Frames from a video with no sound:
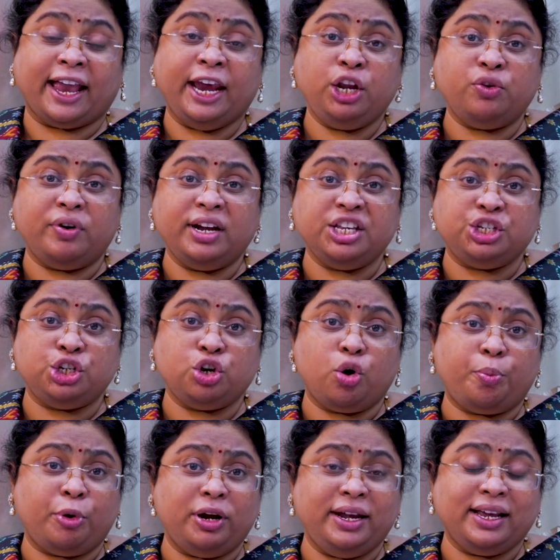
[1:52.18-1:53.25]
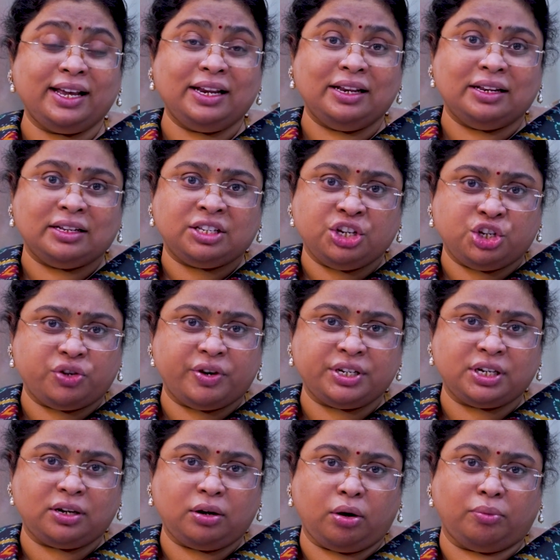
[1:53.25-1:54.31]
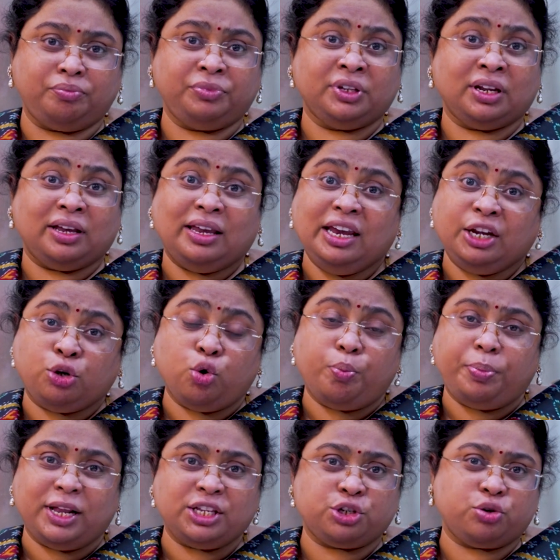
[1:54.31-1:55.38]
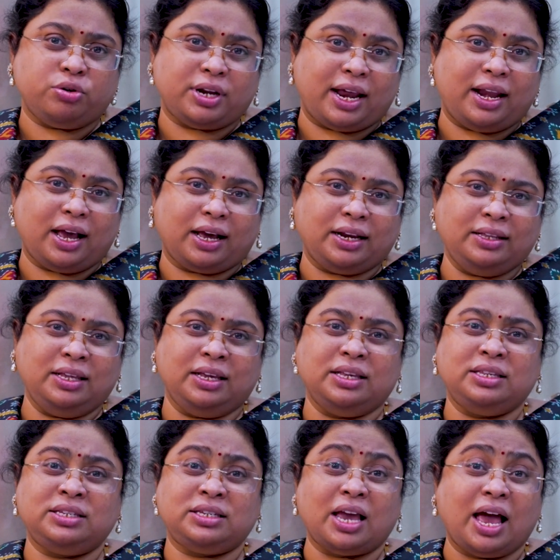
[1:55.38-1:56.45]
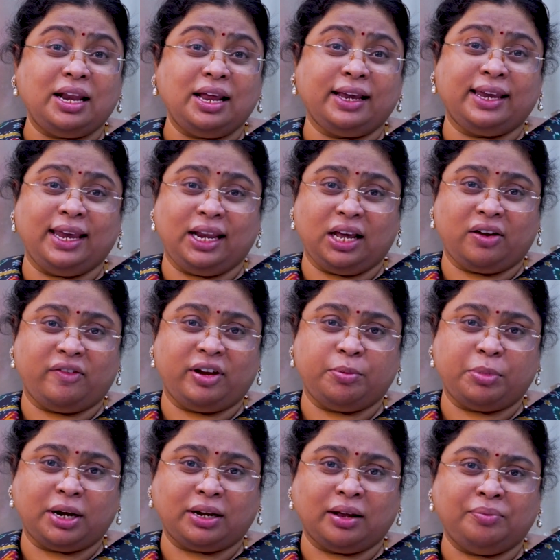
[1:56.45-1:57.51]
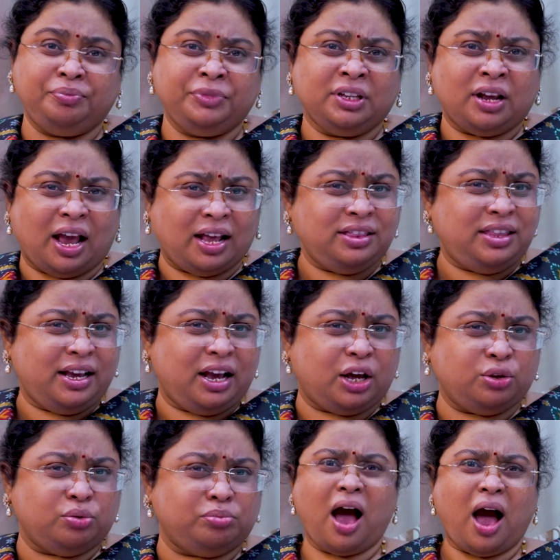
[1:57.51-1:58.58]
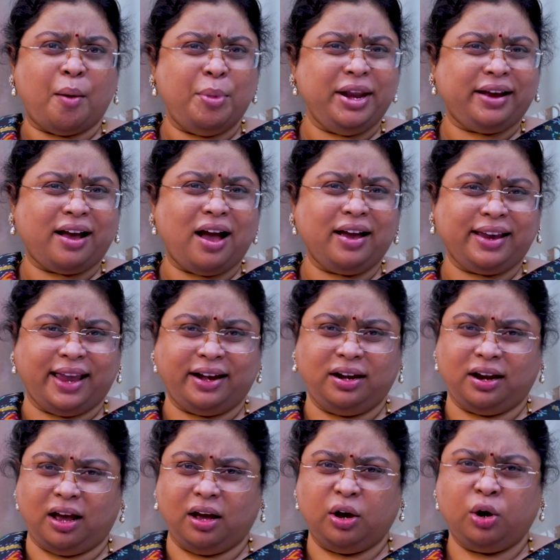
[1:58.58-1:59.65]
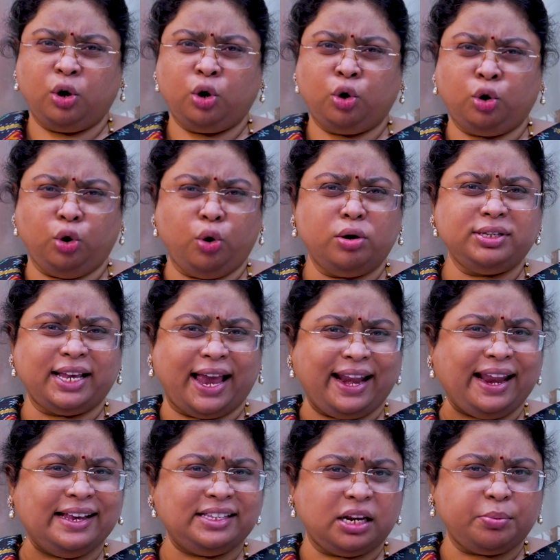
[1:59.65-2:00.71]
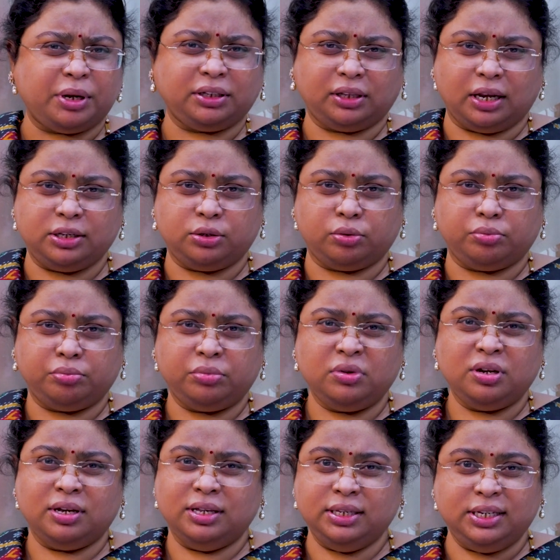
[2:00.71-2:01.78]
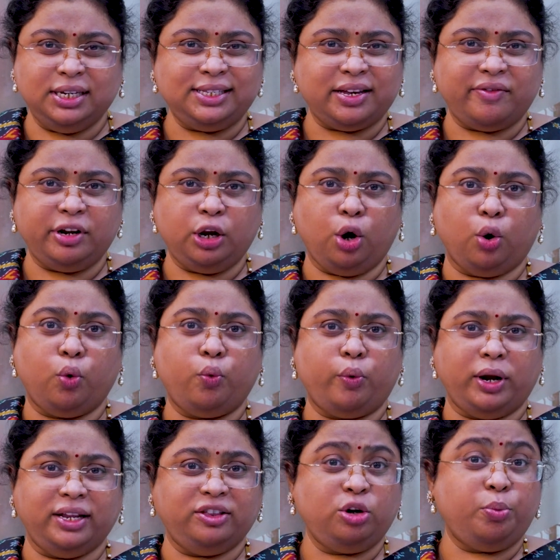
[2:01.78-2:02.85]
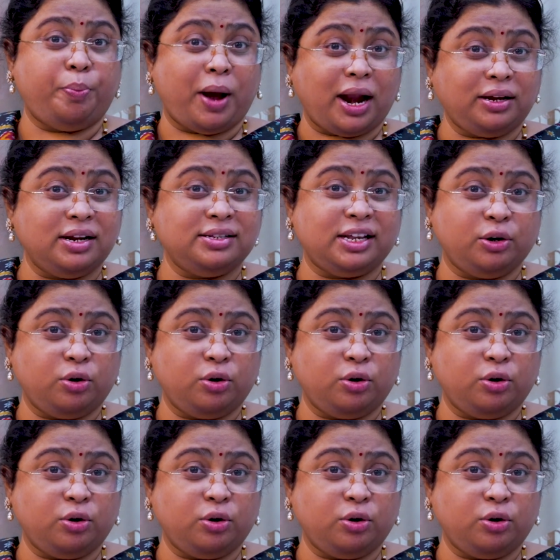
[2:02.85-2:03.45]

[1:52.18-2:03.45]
ఇటువంటి జియో పొలిటికల్ సిచ్యువేషన్లో ఈ టూ ప్లస్ టూ డైలాగ్ అనేది చాలా కీలకం అన్నమాట అంతేకాదు అమెరికా కెనడా క్లోజ్ ఎలైస్ అని మనకు తెలుసు జీ సెవెన్లో వాళ్ళిద్దరూ పార్ట్నర్స్